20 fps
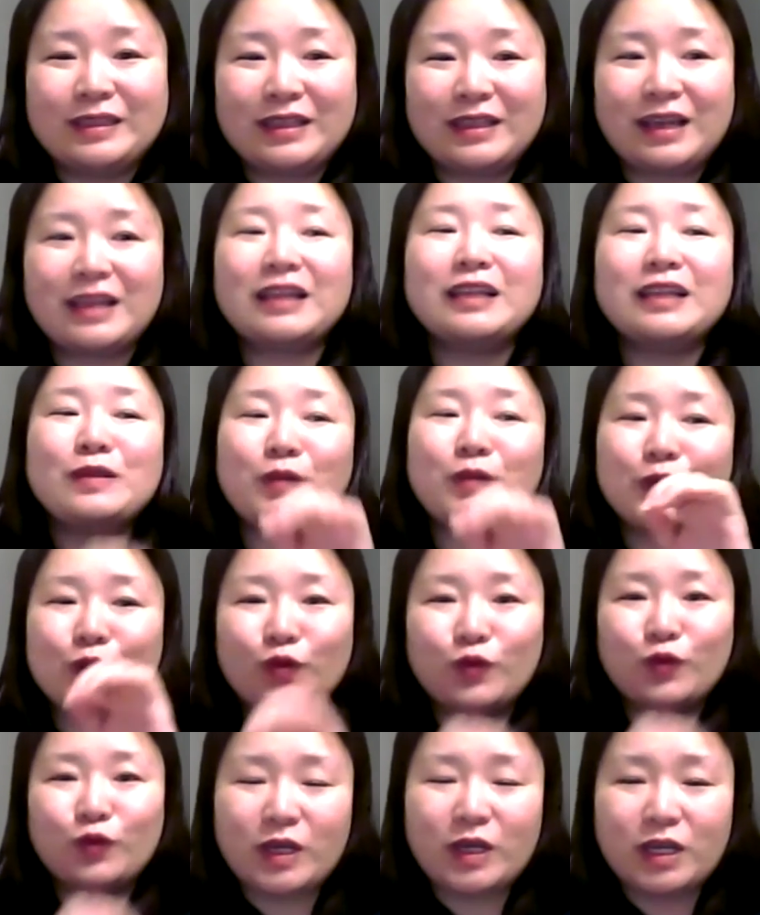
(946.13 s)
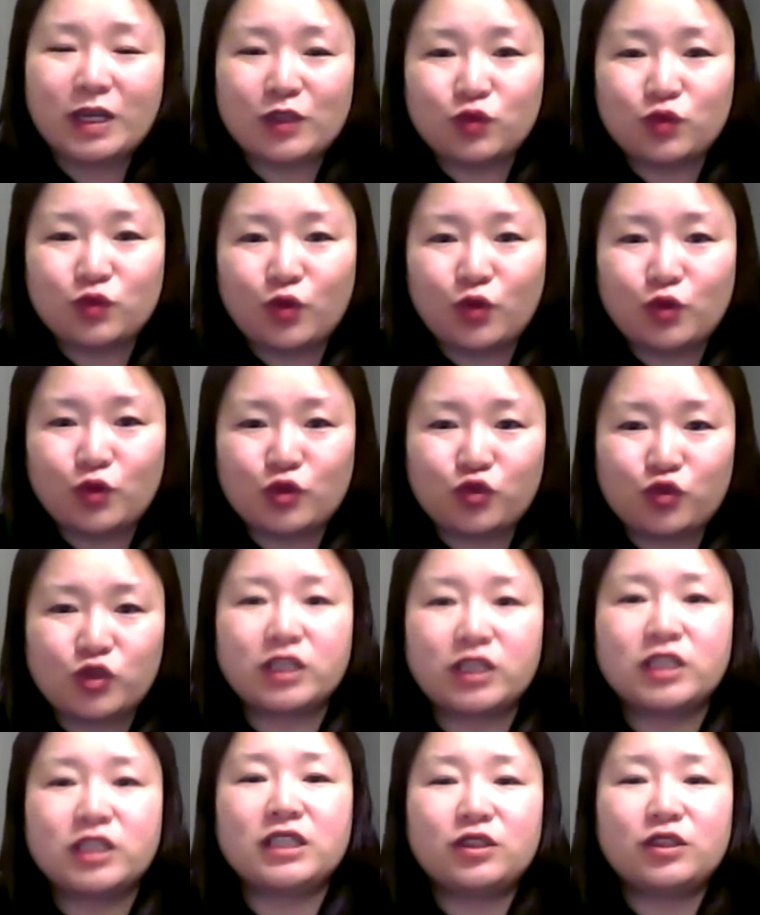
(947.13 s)
하나님께서 우리에게 축복을
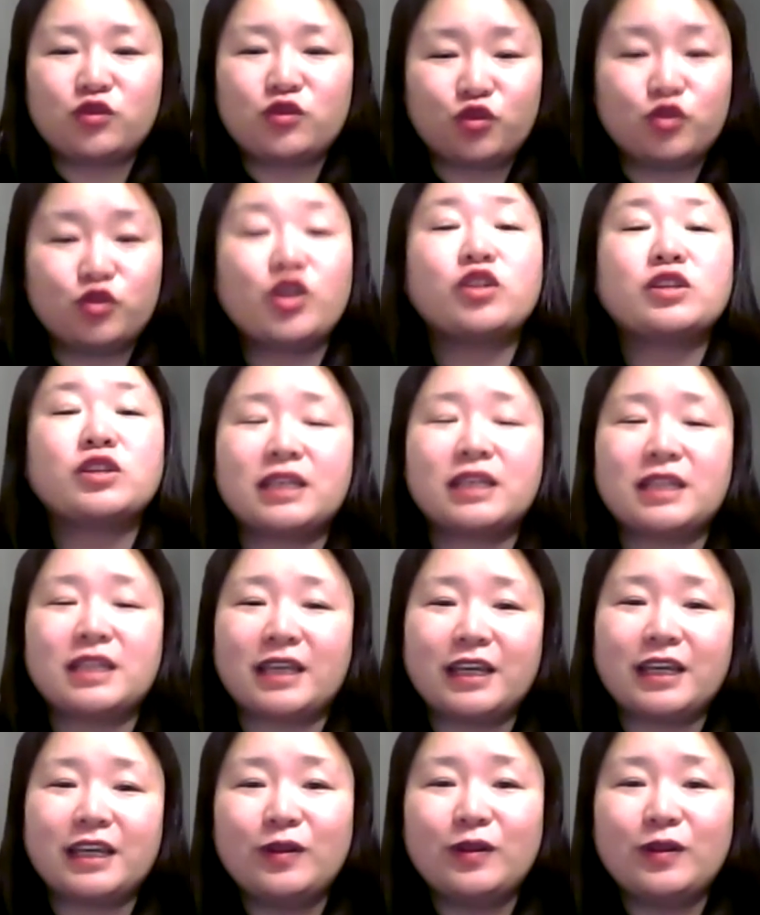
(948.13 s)
주시, 주셨잖아요.